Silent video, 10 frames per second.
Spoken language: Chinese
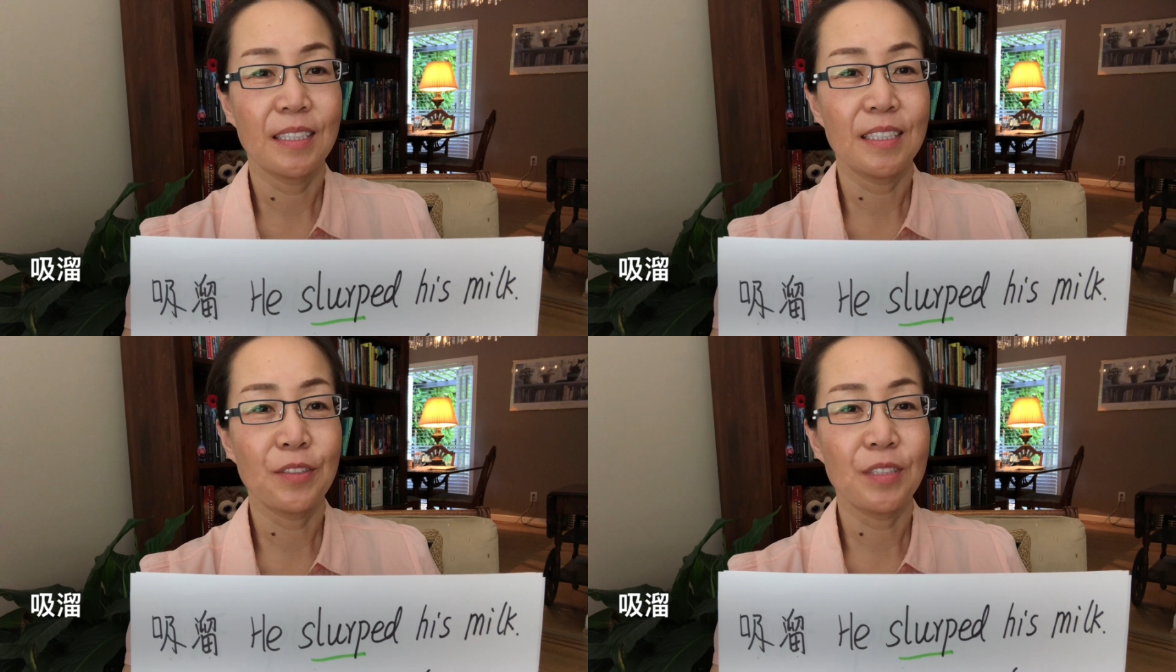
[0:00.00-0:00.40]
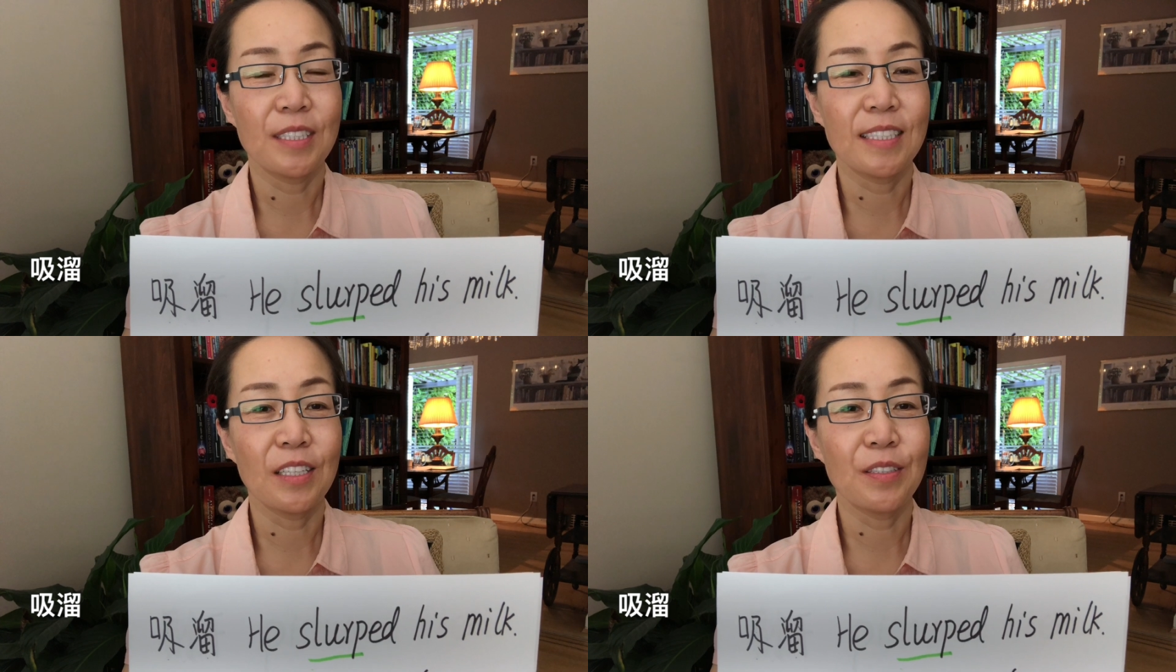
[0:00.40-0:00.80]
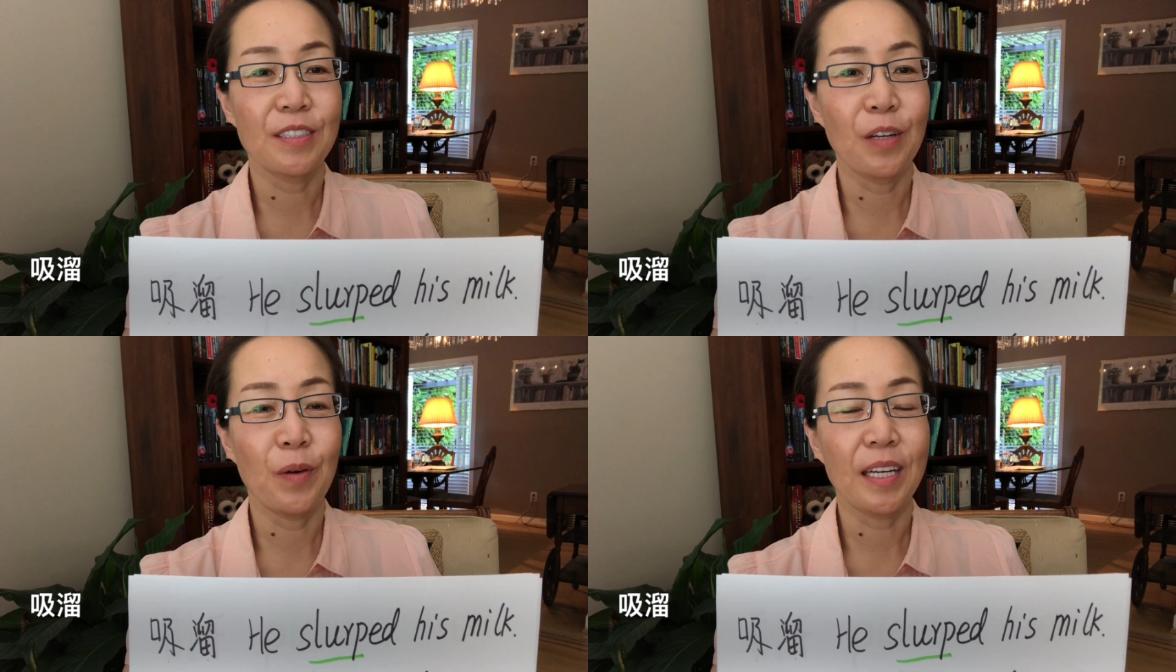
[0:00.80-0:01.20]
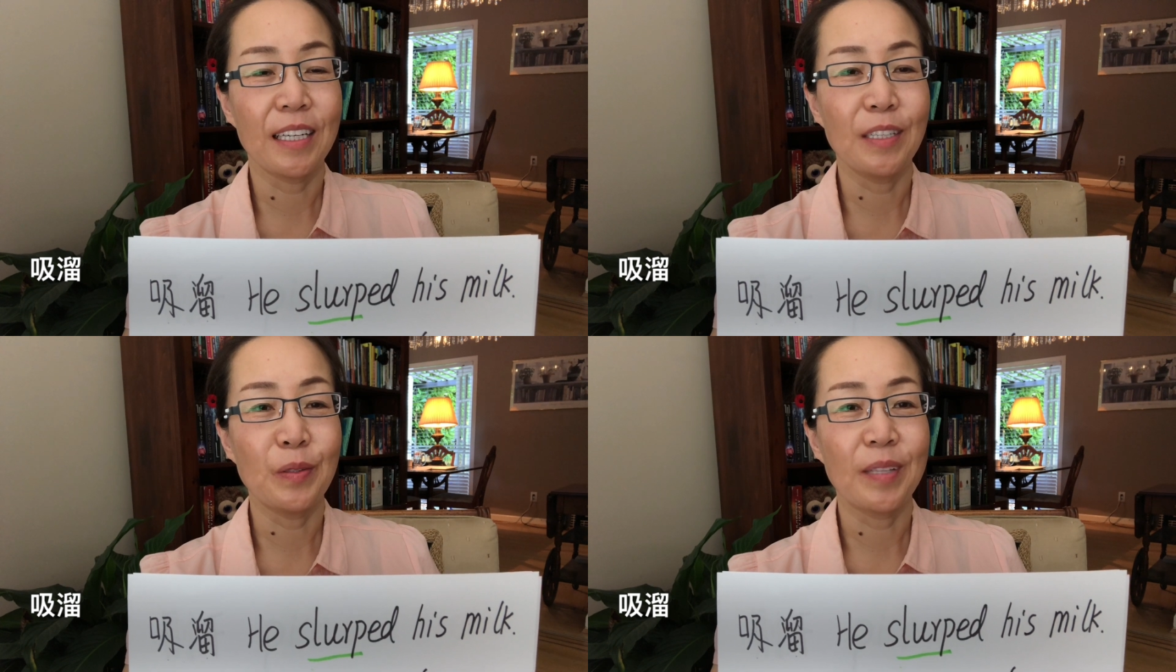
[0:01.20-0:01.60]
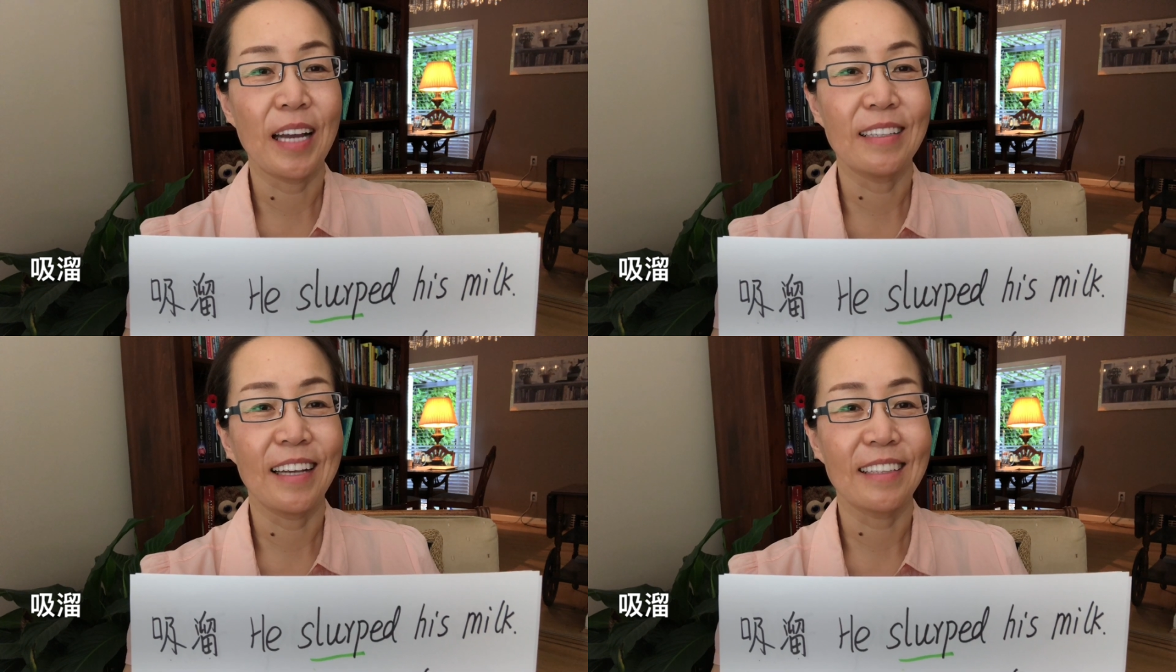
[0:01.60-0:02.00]
这就是吸溜吸溜往里喝牛
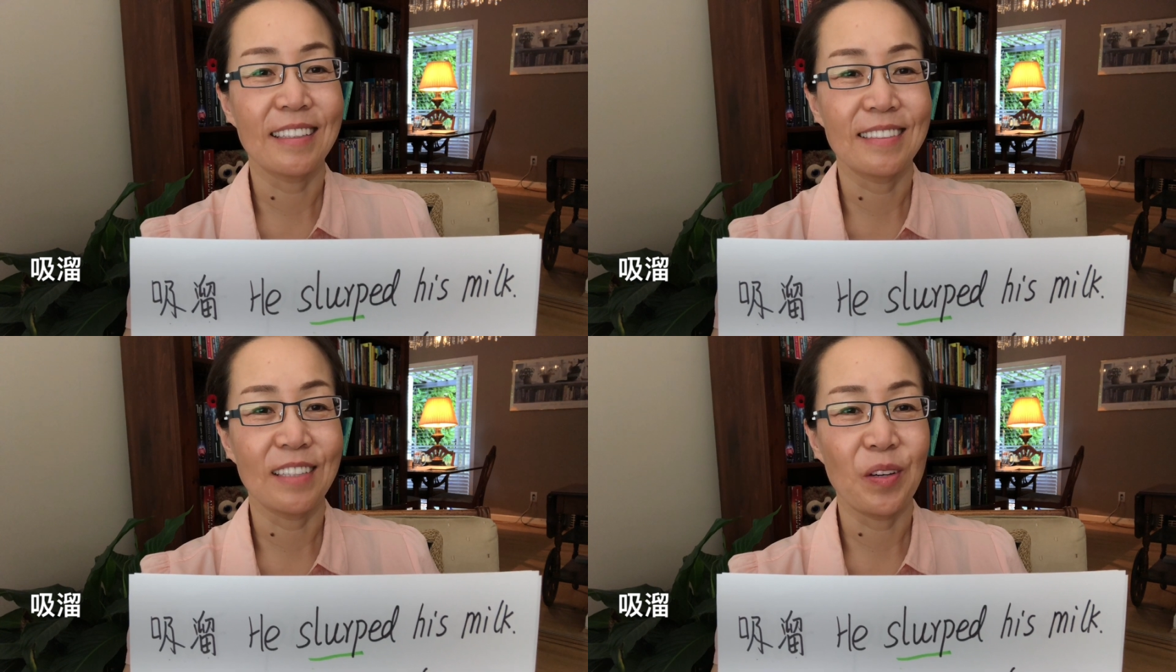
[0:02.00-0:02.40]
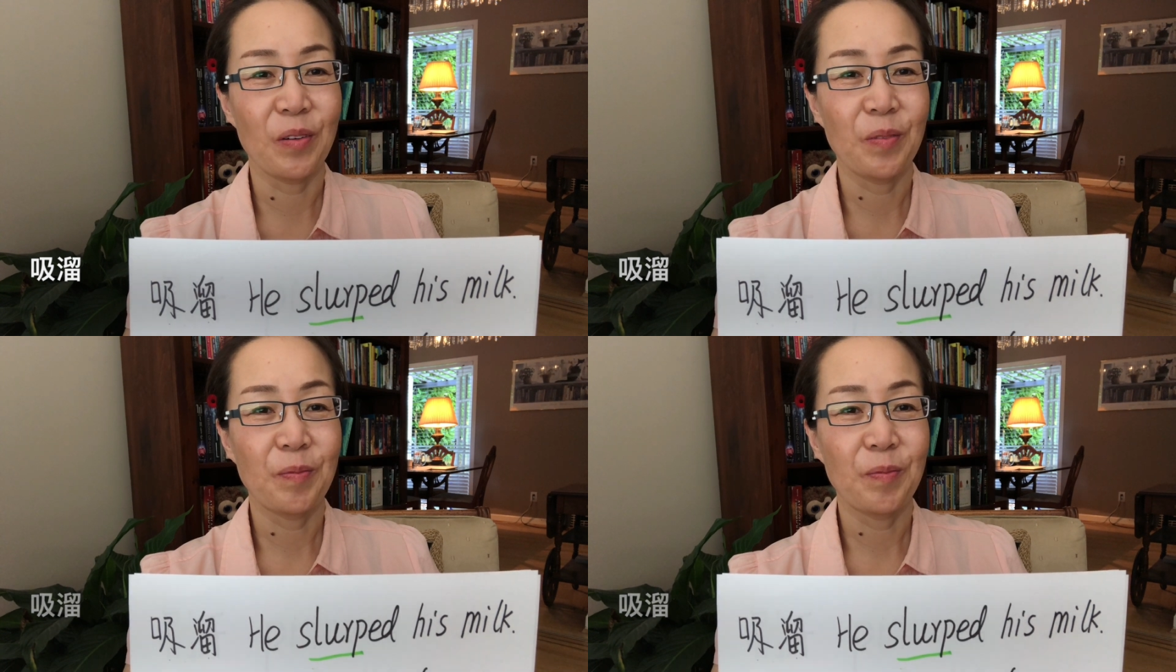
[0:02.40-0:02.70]
奶那样的吸溜。